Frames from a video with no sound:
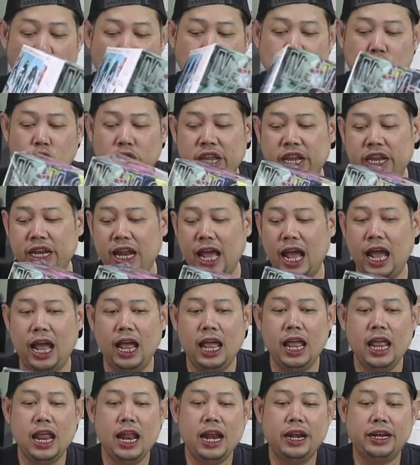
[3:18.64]
ก๊อกตัวนี้นะ
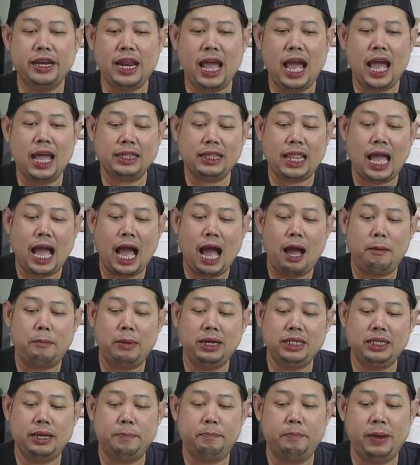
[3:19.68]
หน้าตา
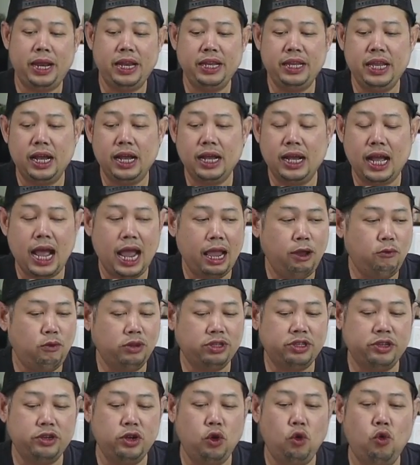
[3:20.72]
มันจะเป็นยังไง
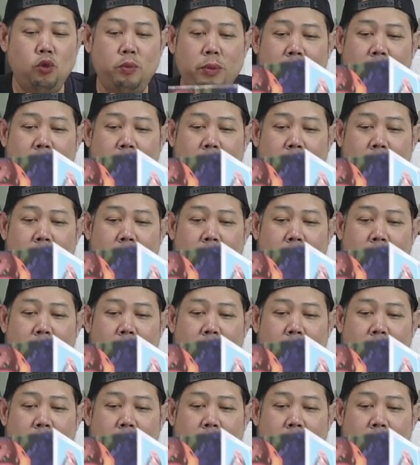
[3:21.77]
วัสดุ